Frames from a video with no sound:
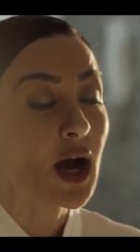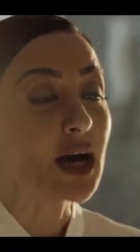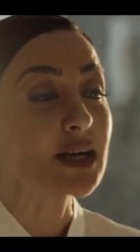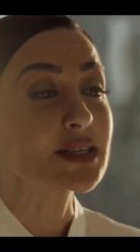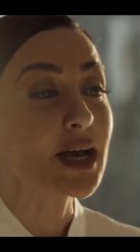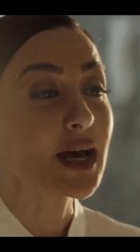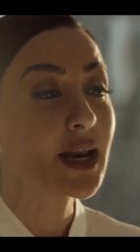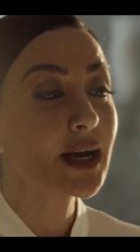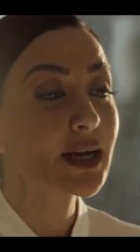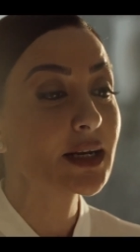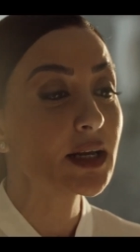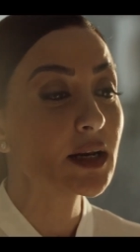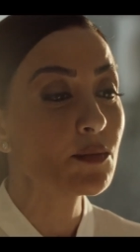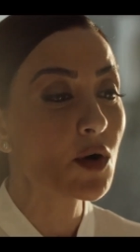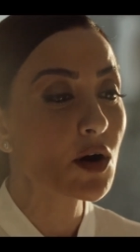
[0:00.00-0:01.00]

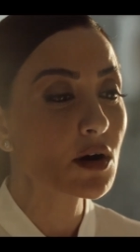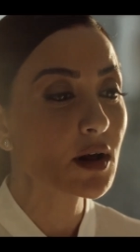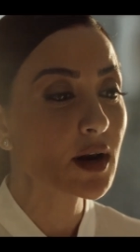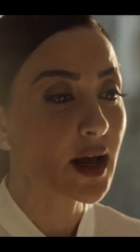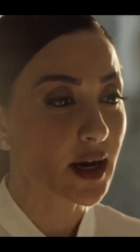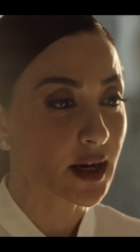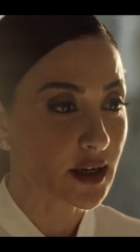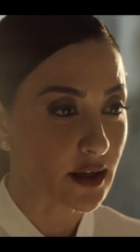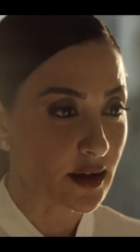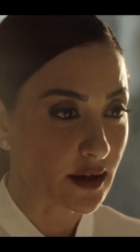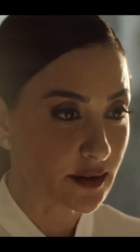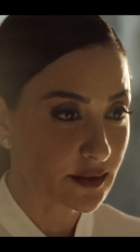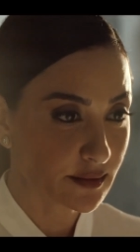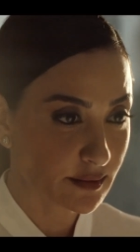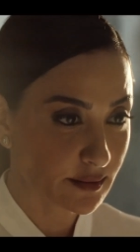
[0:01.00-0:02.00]
هسالك للمره الاخيره
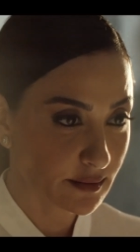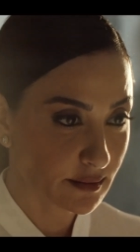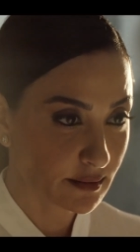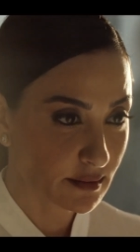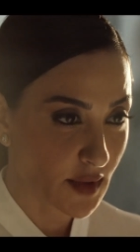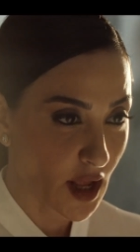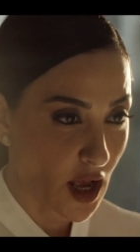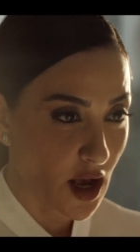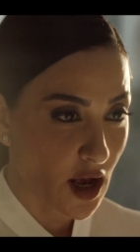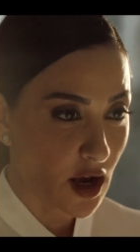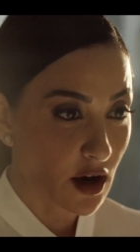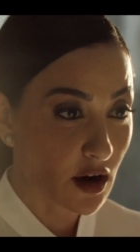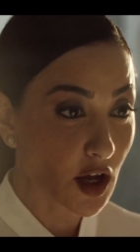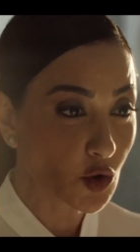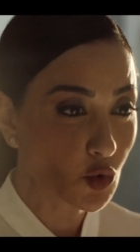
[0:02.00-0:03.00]

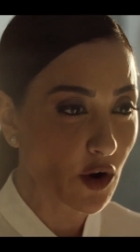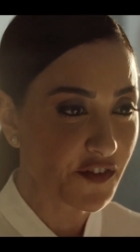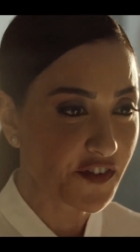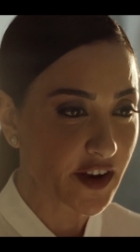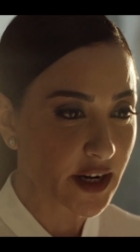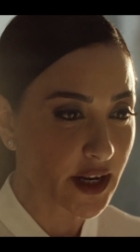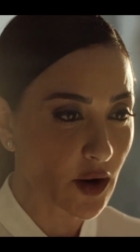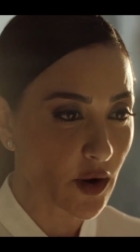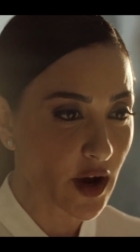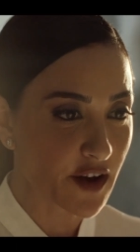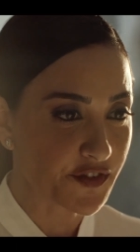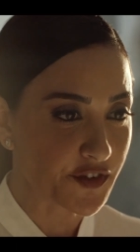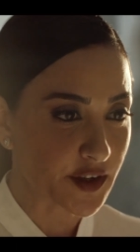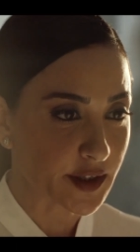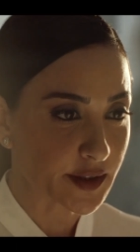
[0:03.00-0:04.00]
رضوى فين يا
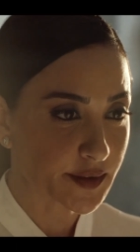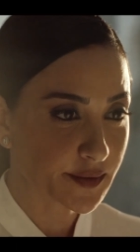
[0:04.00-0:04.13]
وافي